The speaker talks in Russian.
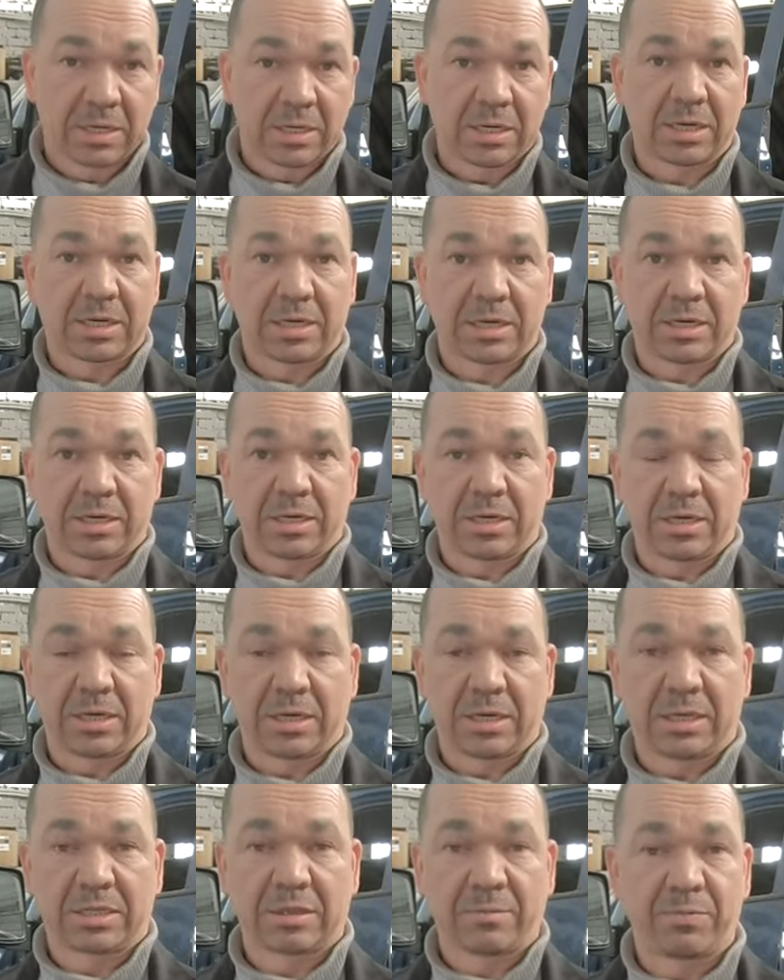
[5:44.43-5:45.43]

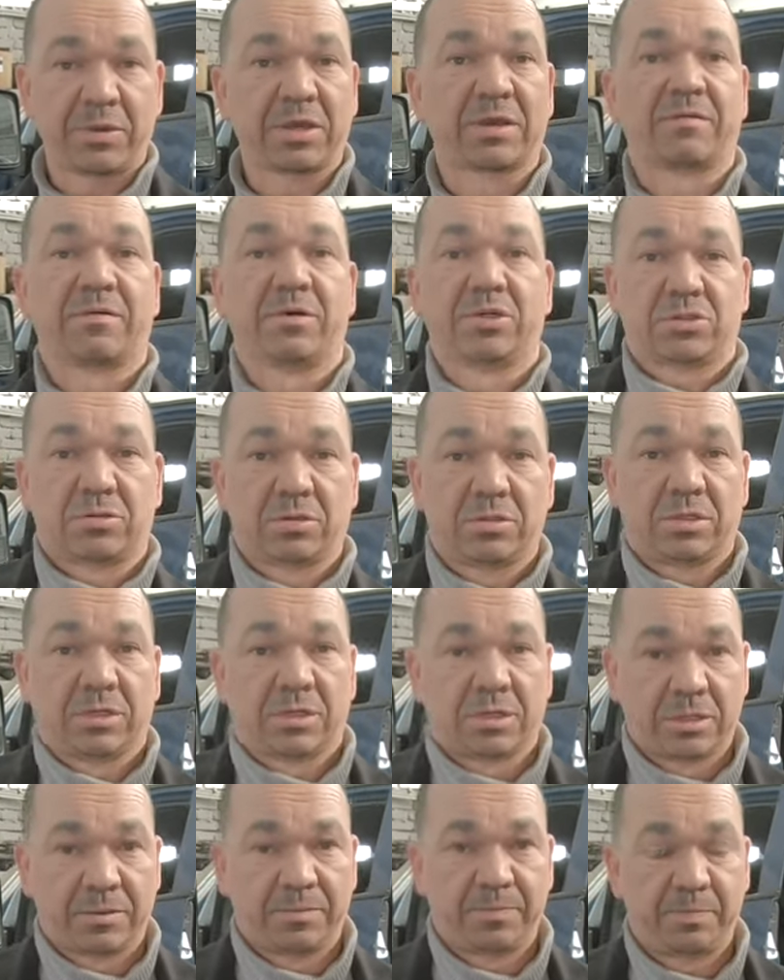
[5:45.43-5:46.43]
Это первое, что
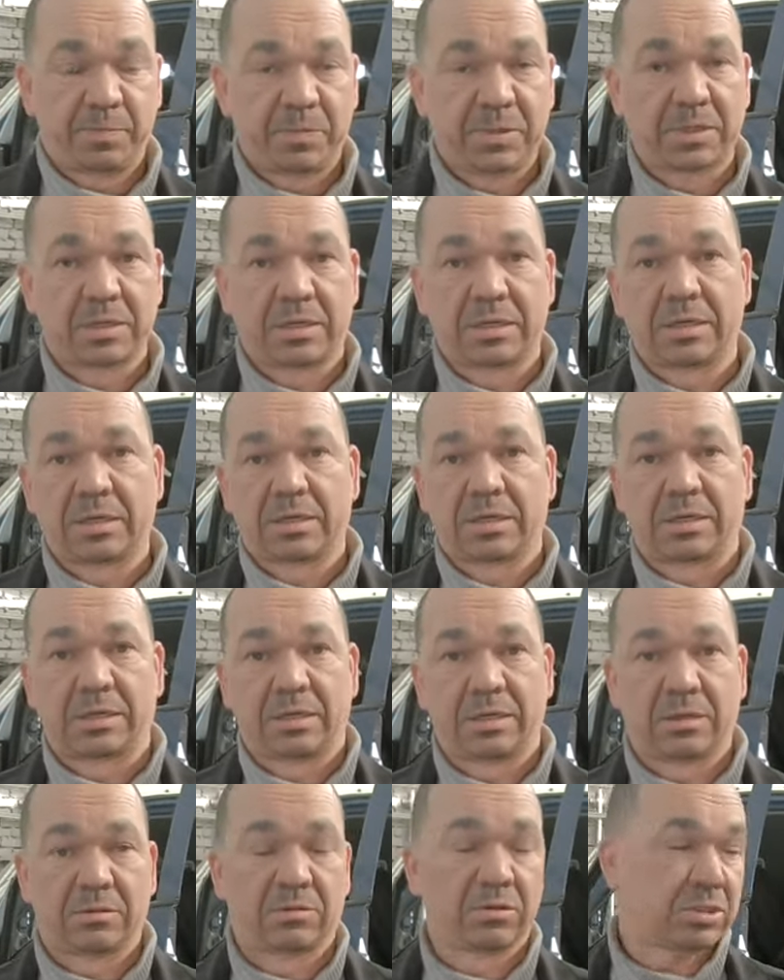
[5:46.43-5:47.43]
делаем
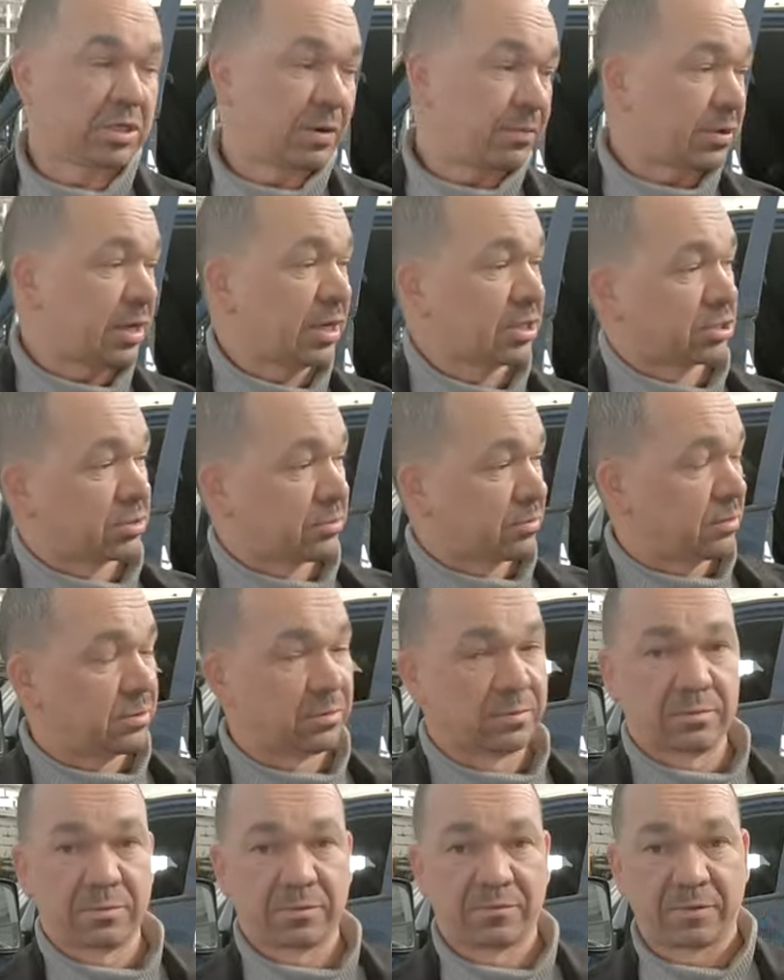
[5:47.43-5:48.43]
порядка. То есть
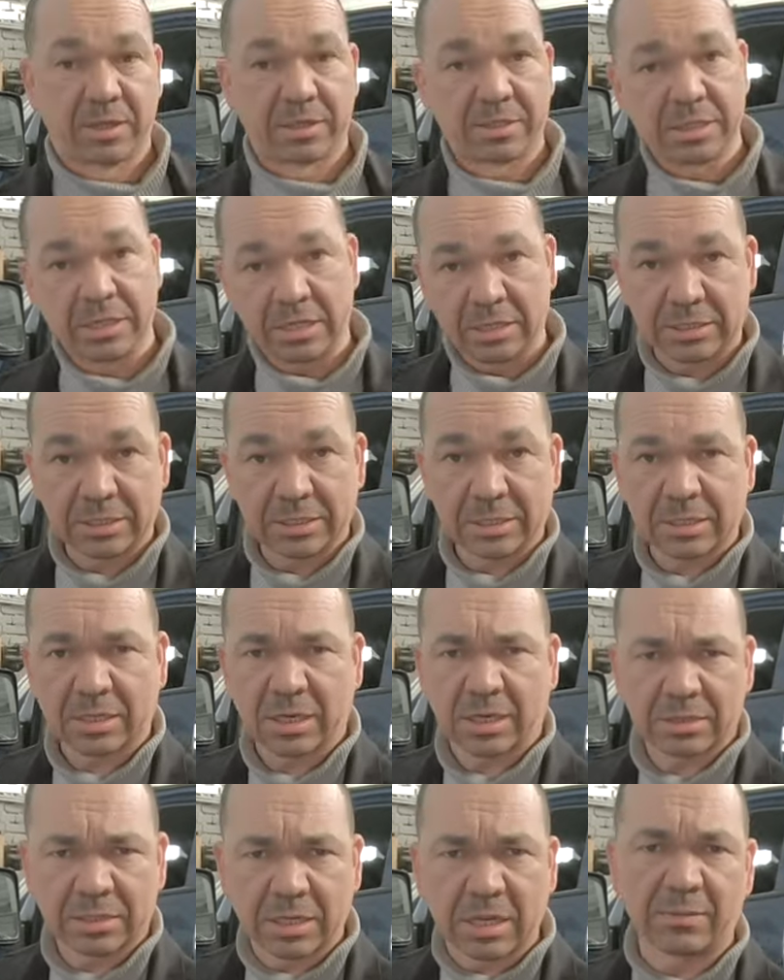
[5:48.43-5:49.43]
опрашиваем владельца,
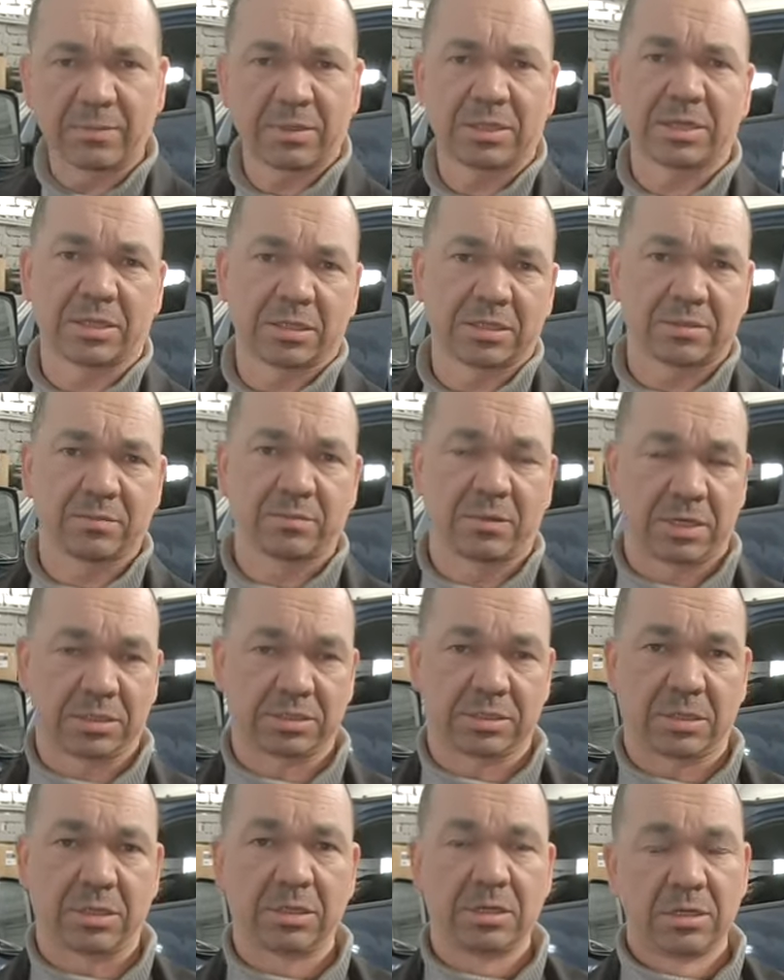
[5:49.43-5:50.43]
когда менялось
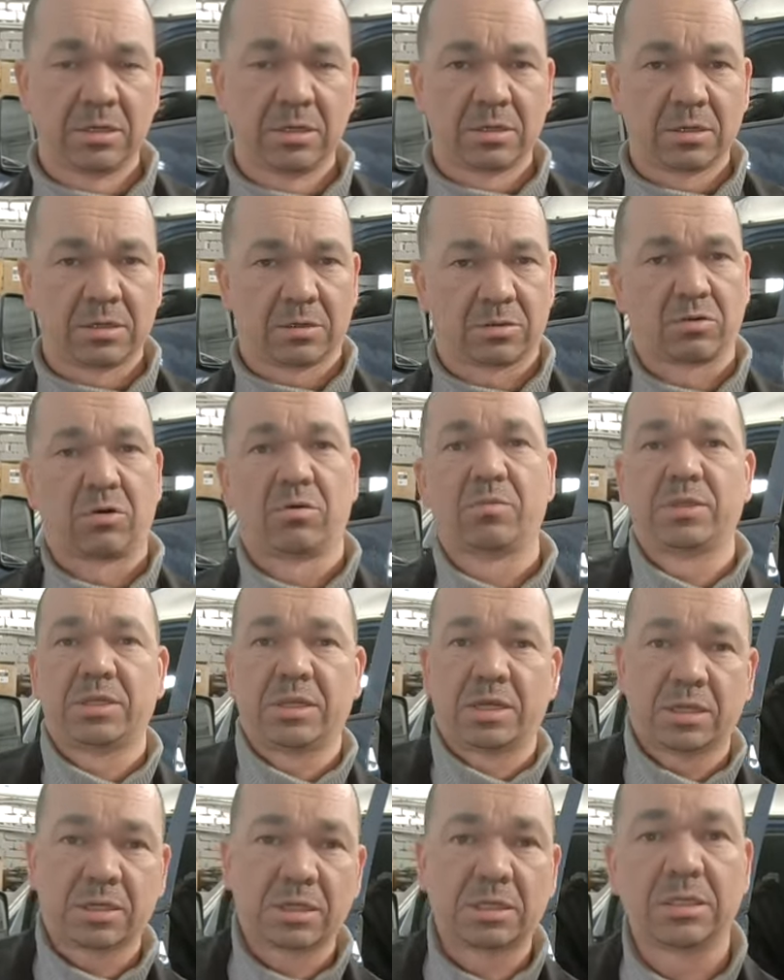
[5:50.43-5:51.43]
масло, кто
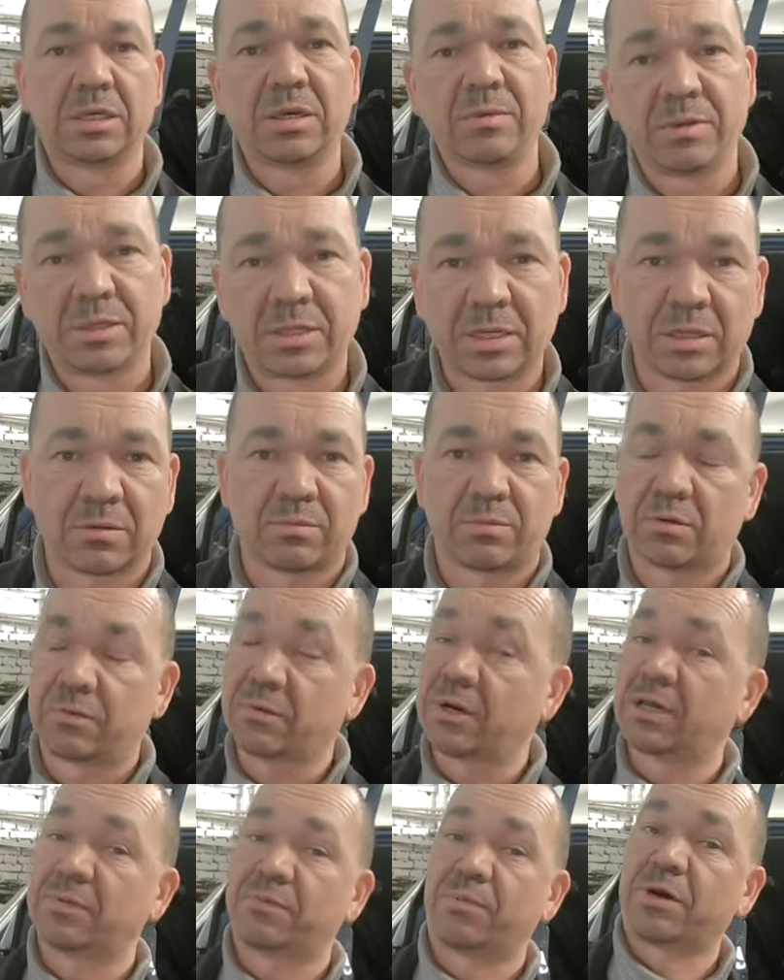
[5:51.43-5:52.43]
менял, где менял.
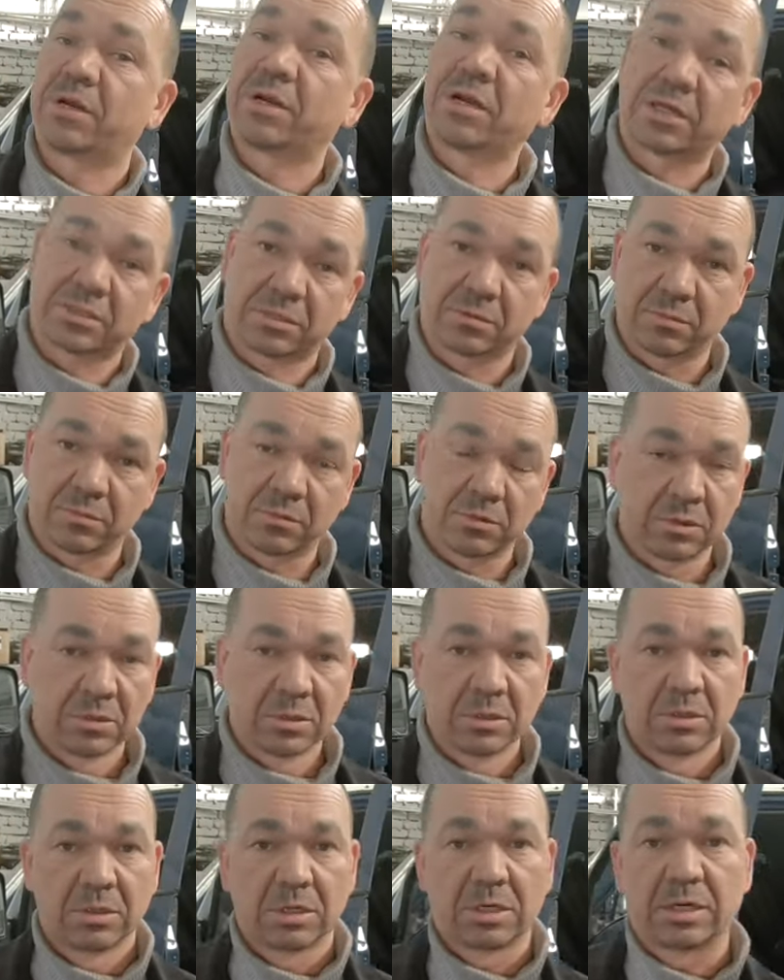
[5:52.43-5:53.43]
Бывает по-разному.
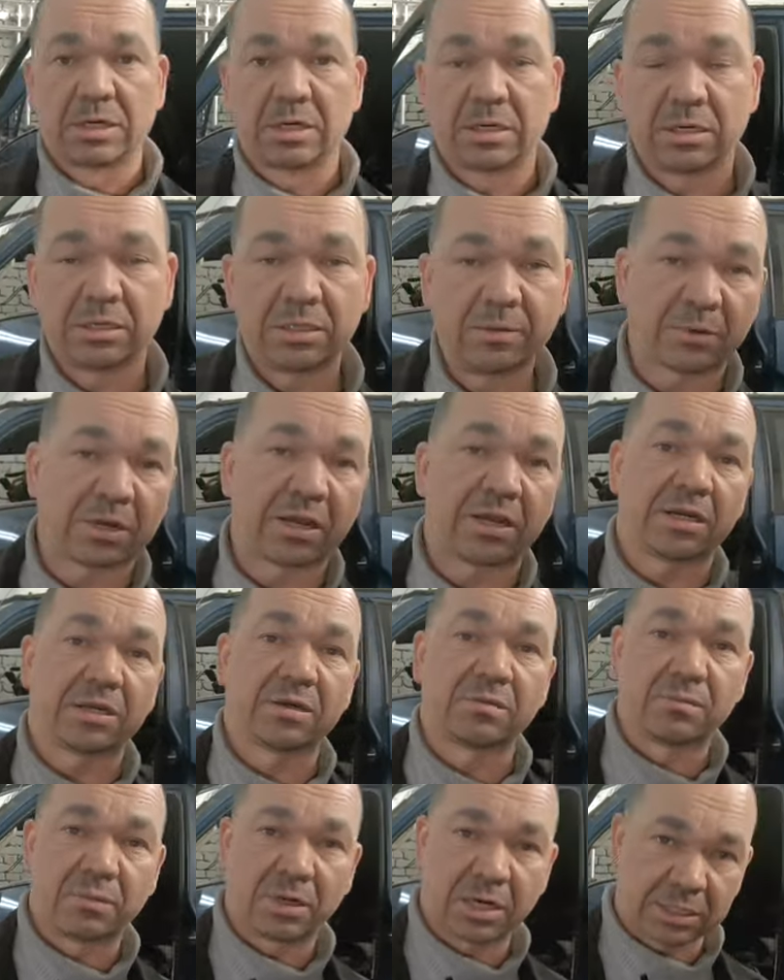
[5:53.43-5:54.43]
А, неправильно
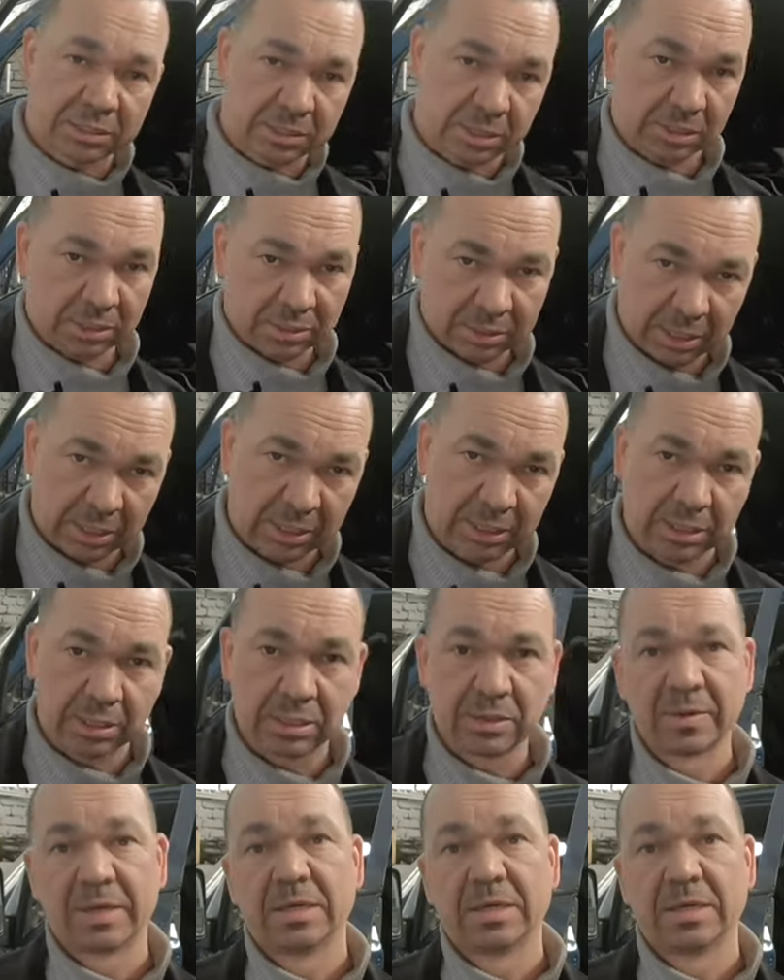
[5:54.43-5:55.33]
масло налили.